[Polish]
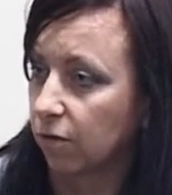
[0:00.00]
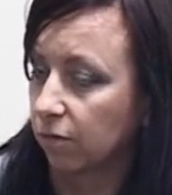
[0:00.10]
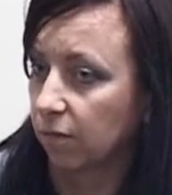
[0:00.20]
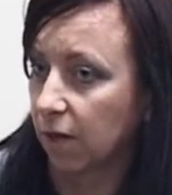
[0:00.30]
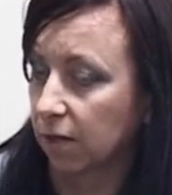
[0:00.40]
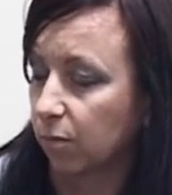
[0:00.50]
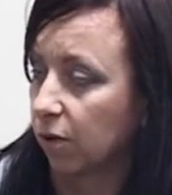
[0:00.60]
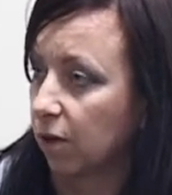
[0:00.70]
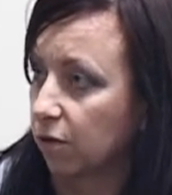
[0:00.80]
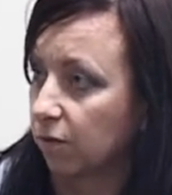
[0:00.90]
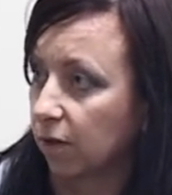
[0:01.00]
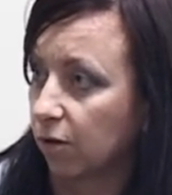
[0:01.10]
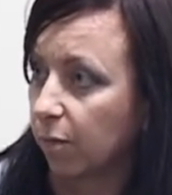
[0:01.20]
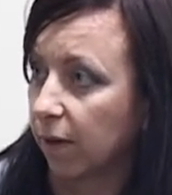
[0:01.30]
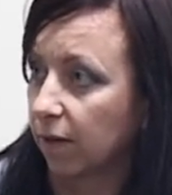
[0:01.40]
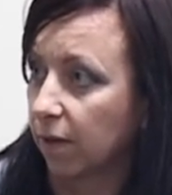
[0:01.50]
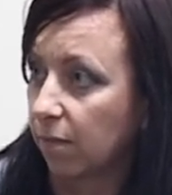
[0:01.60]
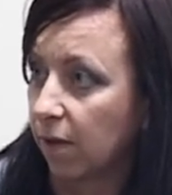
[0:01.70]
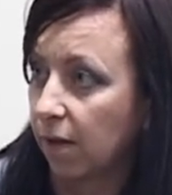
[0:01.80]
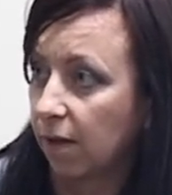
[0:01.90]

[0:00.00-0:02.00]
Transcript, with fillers: czy teraz bodajże w Zakopanem.